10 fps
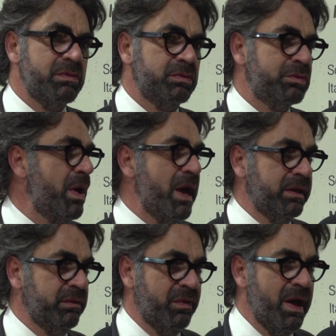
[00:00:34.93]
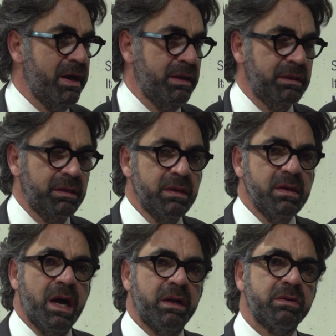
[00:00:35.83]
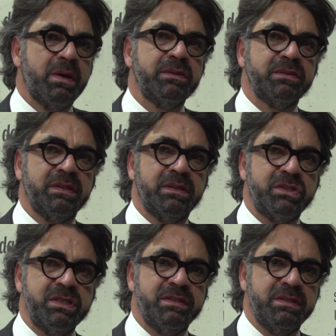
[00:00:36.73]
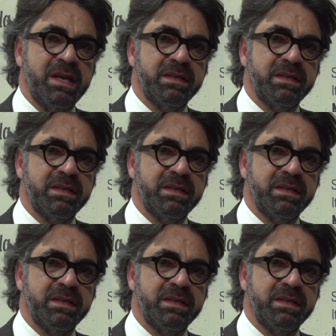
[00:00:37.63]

due anni fa. Allora quando si è decisi di